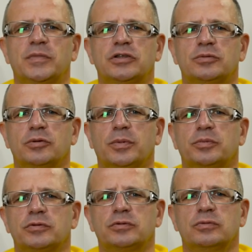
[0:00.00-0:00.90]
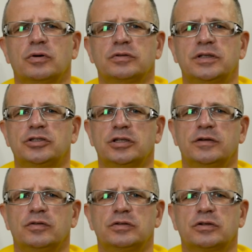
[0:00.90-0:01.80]
jest to po prostu
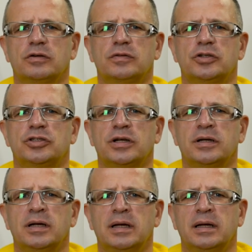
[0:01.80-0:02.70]
oznaczenie wojskowe, że